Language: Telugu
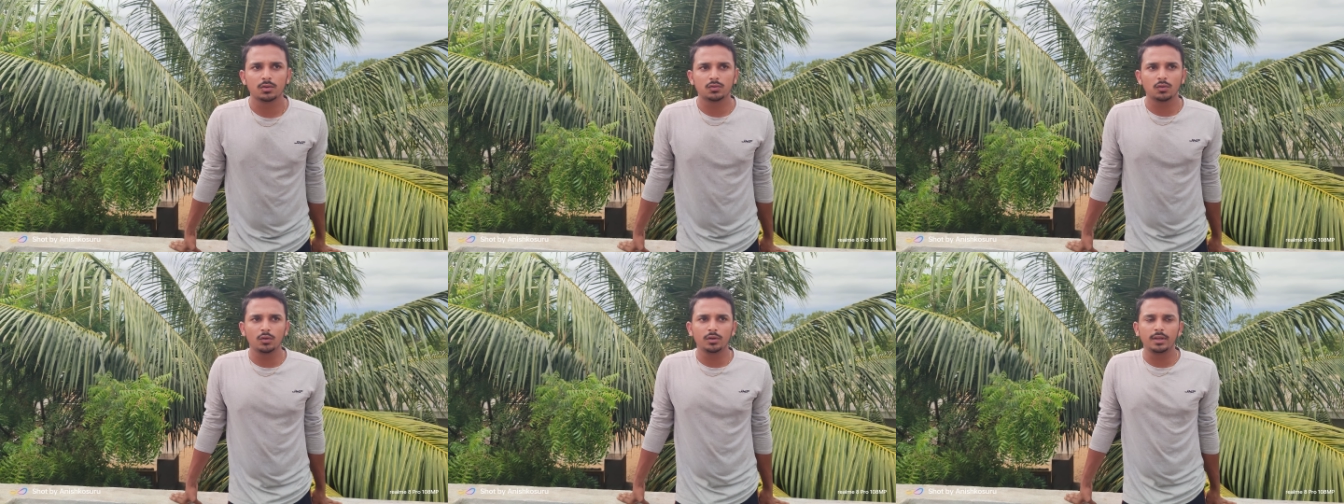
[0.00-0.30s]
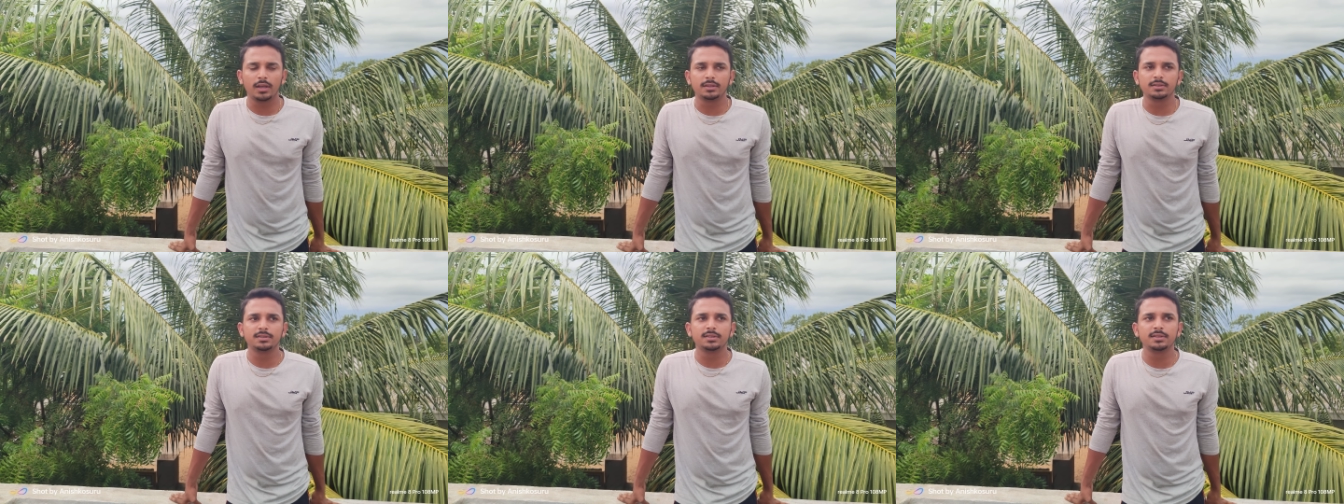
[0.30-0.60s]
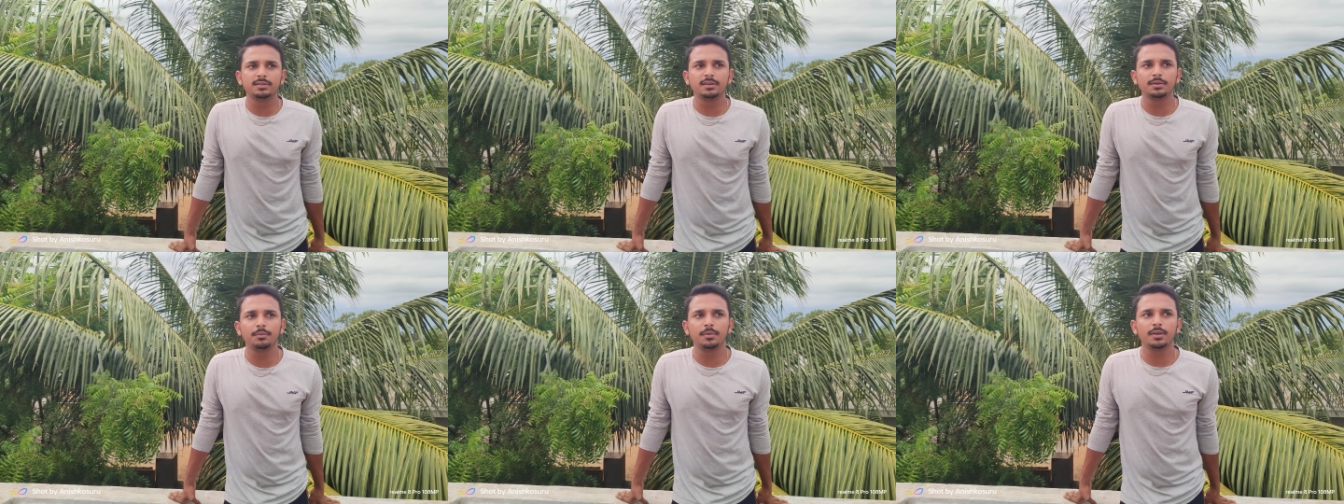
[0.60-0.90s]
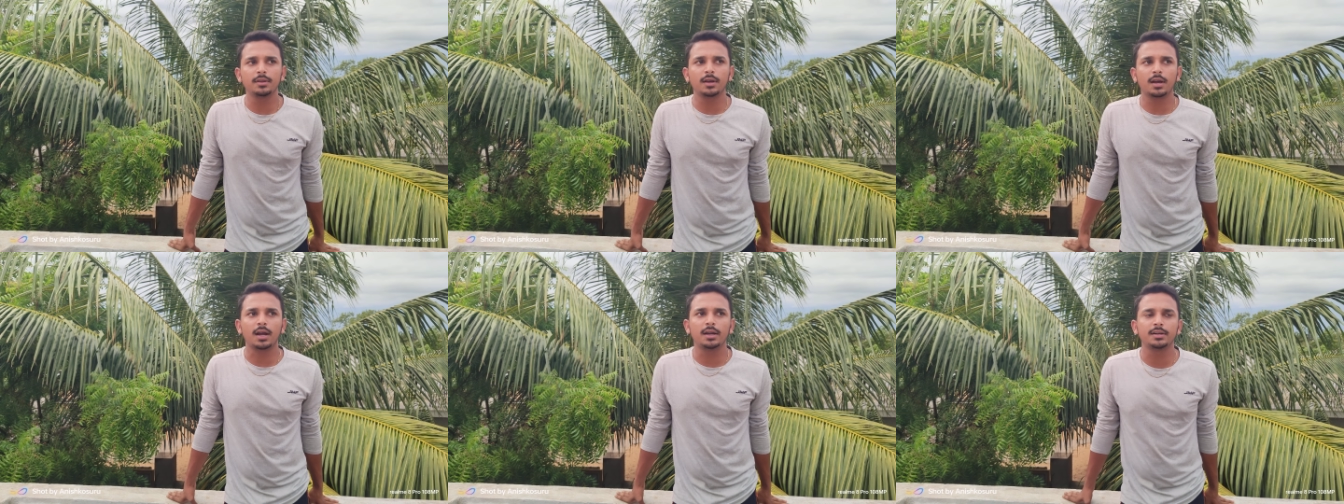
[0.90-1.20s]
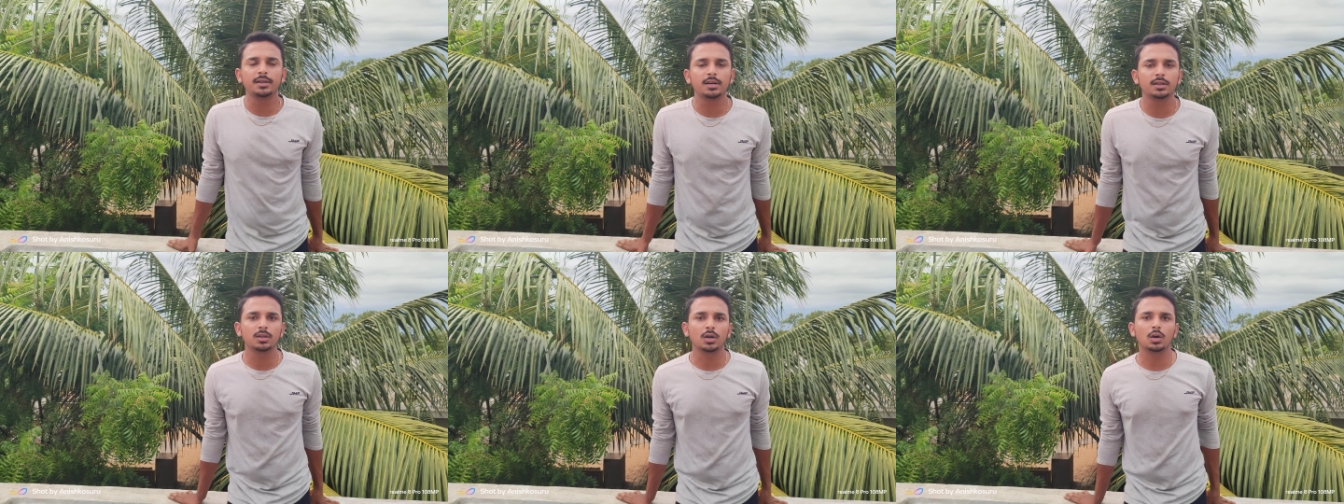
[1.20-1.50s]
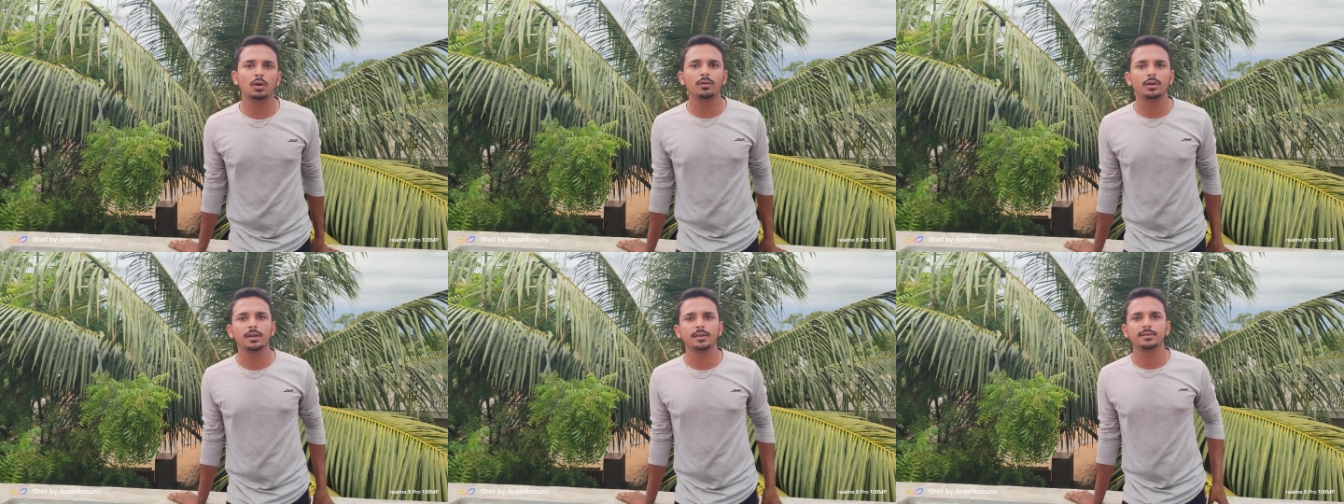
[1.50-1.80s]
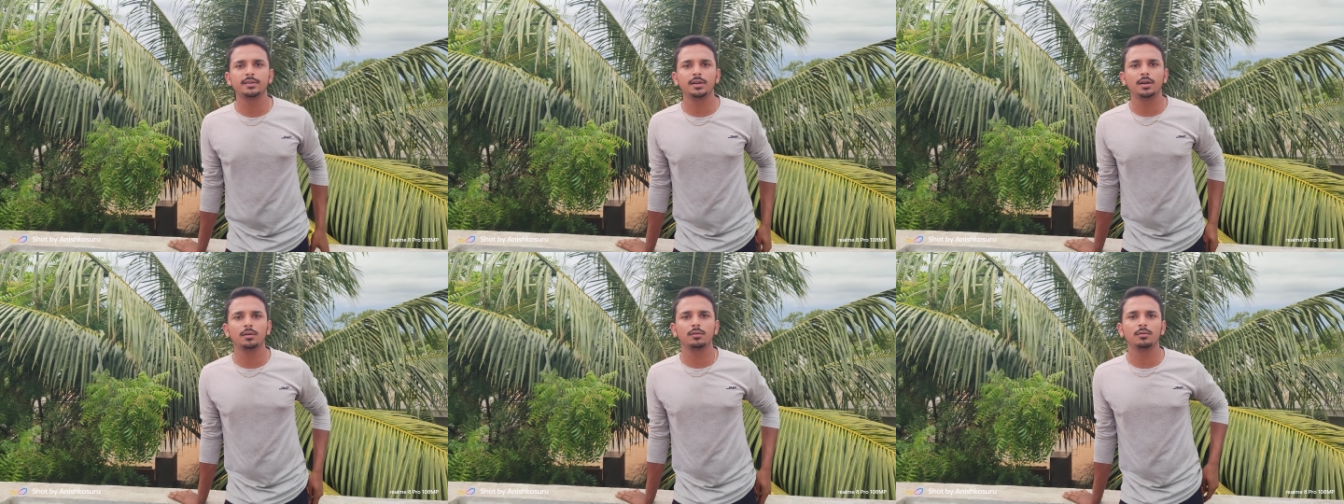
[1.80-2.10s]
సో ఎన్సీసీ మీద కంటెంట్ తక్కువ
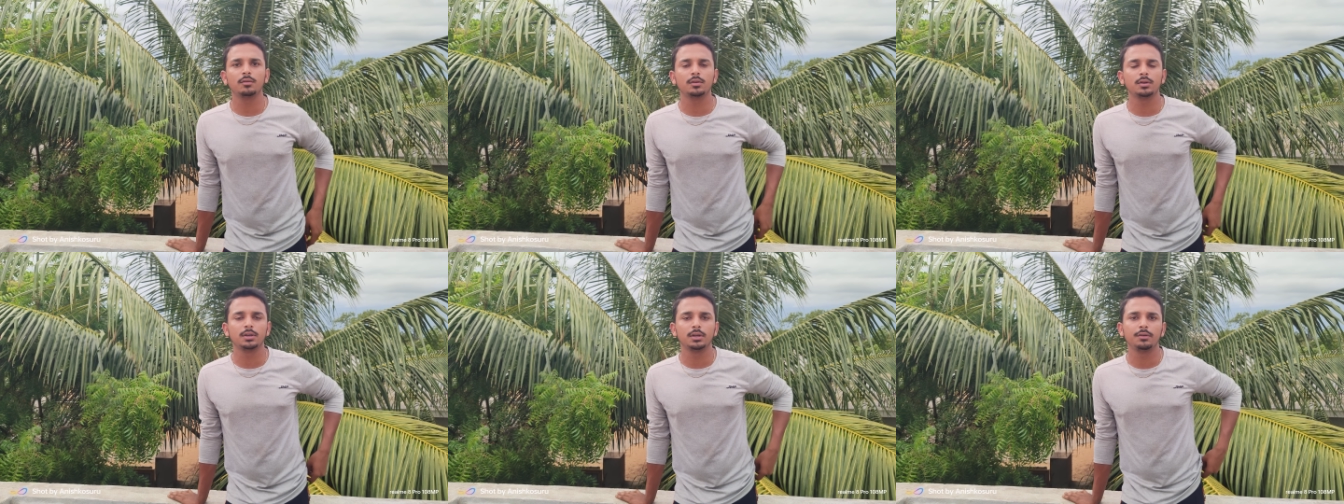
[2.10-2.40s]
అనేసి నేను